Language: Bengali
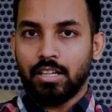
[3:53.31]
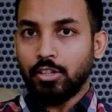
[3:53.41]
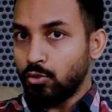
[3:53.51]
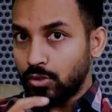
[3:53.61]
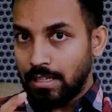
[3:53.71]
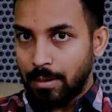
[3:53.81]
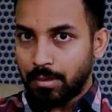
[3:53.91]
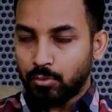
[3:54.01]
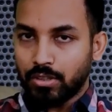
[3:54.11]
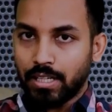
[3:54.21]
কিন্তু যদি
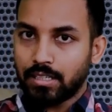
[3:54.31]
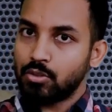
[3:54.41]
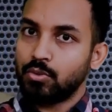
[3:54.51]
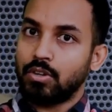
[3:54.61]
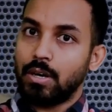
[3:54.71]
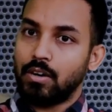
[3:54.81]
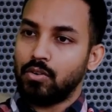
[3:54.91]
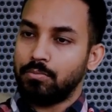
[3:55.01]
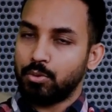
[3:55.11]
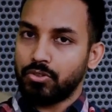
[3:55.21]
ল্যাবের মধ্যে একটা শুকর
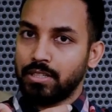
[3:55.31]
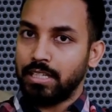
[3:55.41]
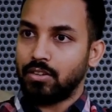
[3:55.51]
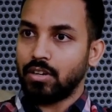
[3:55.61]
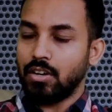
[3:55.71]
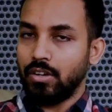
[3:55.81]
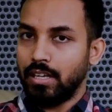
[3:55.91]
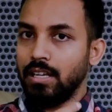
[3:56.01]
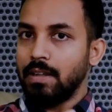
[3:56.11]
এরকম প্রসেস ইয়ে করা হয়